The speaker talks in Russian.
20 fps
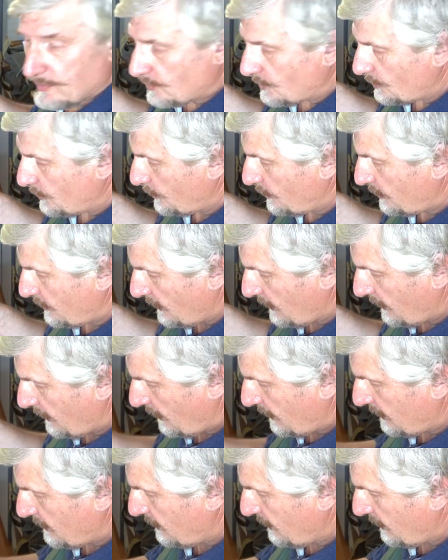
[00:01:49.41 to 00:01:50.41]
будущая
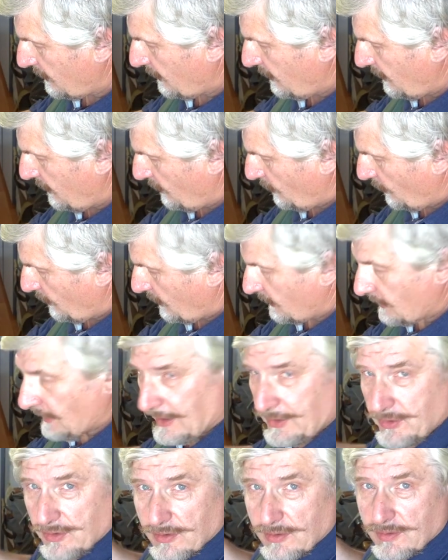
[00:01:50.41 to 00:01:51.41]
картинка, я только
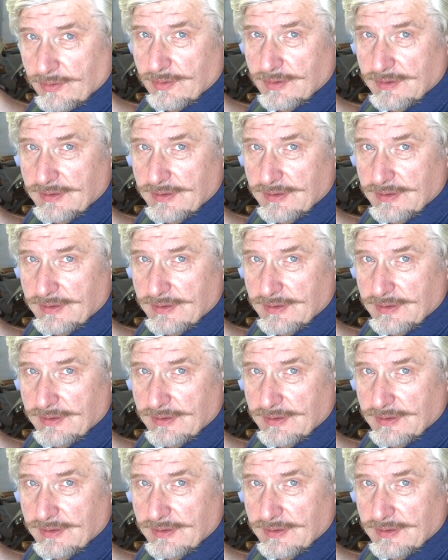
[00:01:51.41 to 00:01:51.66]
начал ее